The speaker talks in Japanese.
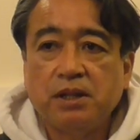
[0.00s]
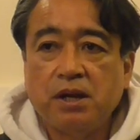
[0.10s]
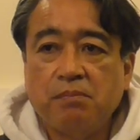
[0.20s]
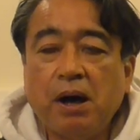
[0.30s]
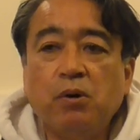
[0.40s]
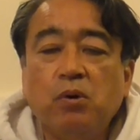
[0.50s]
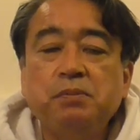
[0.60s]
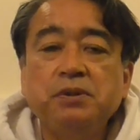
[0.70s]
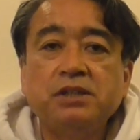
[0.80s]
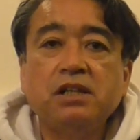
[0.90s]
でまあ、
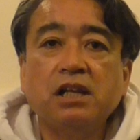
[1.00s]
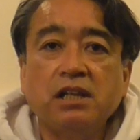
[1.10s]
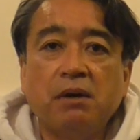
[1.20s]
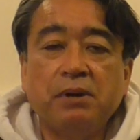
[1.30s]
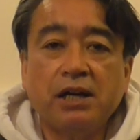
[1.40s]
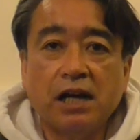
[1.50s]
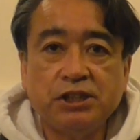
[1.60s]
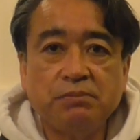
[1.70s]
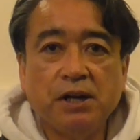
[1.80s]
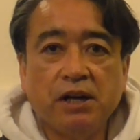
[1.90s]
オープン戦なんであんまり勝
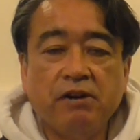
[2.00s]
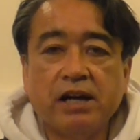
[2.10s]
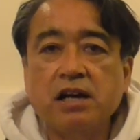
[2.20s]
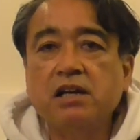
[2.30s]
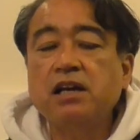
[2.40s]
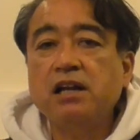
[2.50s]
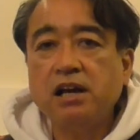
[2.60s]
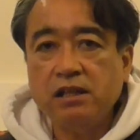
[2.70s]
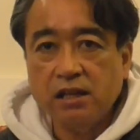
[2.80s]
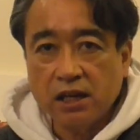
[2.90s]
ち負けは関係な
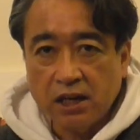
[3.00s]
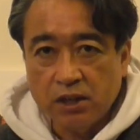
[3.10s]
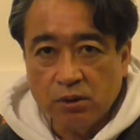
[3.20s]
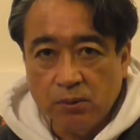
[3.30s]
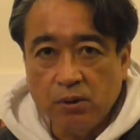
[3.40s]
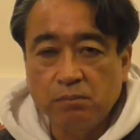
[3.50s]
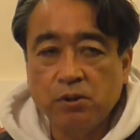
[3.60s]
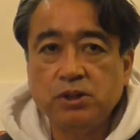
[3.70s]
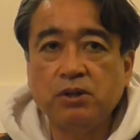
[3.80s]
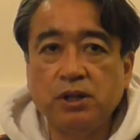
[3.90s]
いんだけれども
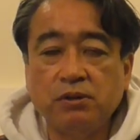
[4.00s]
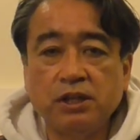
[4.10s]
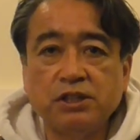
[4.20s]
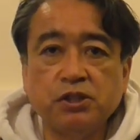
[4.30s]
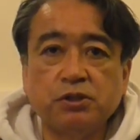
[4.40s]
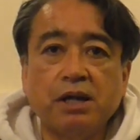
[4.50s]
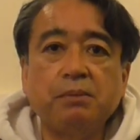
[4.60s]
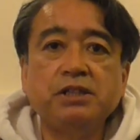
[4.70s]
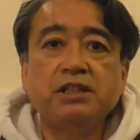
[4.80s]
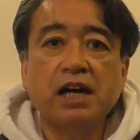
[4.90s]
もちろんいろんな選手
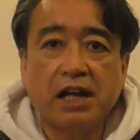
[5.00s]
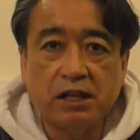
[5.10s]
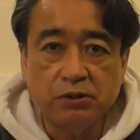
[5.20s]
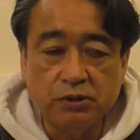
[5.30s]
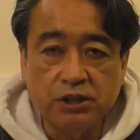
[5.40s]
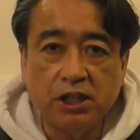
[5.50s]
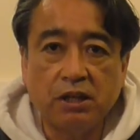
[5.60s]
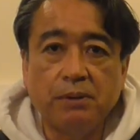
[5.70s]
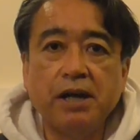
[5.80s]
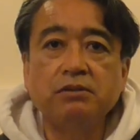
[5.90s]
を試しながらという時期
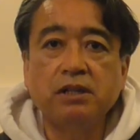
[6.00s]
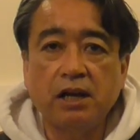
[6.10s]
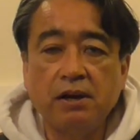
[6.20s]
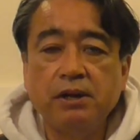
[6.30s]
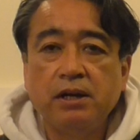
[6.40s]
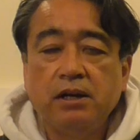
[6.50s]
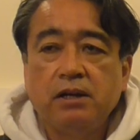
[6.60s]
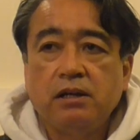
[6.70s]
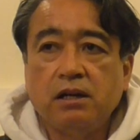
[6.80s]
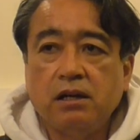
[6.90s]
でもあるんでね、
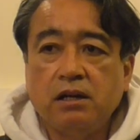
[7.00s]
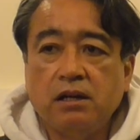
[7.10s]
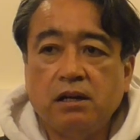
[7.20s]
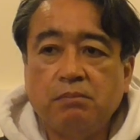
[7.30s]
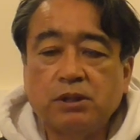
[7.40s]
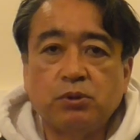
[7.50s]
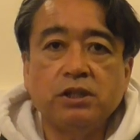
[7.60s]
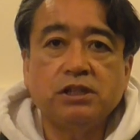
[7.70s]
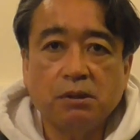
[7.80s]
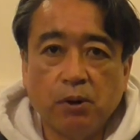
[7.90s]
えー、まあ、それ
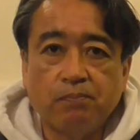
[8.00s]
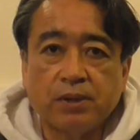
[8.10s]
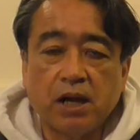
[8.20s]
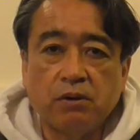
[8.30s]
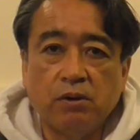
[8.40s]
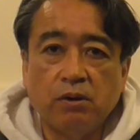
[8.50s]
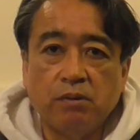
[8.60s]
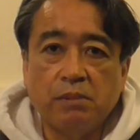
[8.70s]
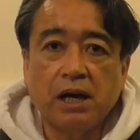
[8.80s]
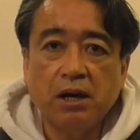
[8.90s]
にしてもあ
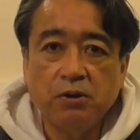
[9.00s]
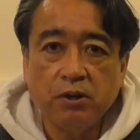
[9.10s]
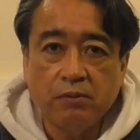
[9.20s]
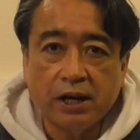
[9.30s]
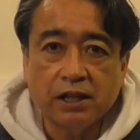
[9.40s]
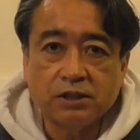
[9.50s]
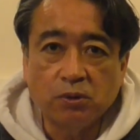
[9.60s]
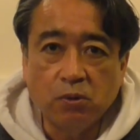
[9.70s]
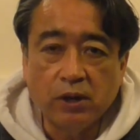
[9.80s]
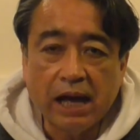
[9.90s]
の負けるよりは勝つ
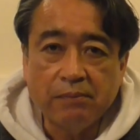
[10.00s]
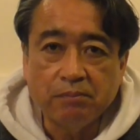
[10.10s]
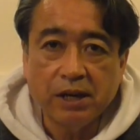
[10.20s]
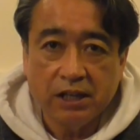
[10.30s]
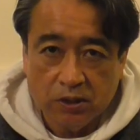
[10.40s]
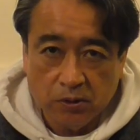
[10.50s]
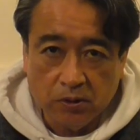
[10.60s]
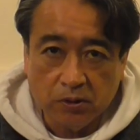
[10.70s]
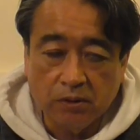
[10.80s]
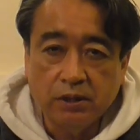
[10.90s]
方が、まあ、いいという
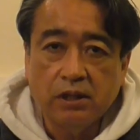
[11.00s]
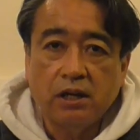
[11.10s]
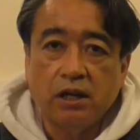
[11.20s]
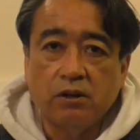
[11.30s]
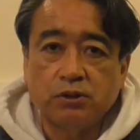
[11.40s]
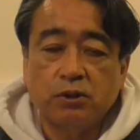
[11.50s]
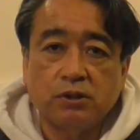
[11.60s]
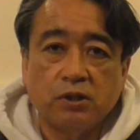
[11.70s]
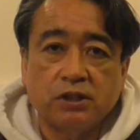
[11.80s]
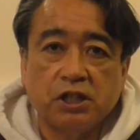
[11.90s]
ことあのそれ
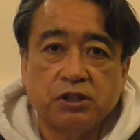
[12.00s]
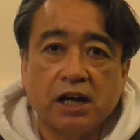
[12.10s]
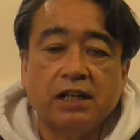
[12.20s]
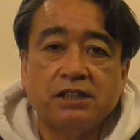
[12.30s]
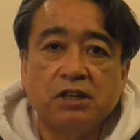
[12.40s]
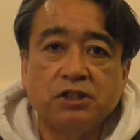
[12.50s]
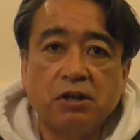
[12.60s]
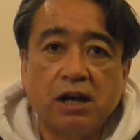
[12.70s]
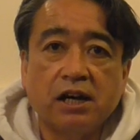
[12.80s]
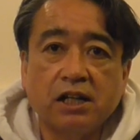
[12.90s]
ぞれの選手が活躍して
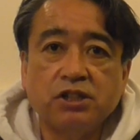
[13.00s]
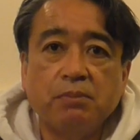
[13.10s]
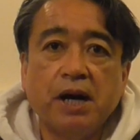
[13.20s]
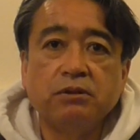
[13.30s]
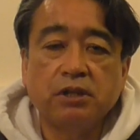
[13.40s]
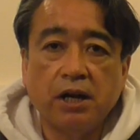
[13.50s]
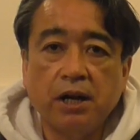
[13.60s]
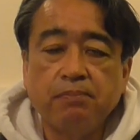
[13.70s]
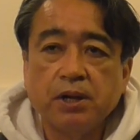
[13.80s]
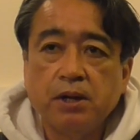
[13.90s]
いる証でもあるんでね。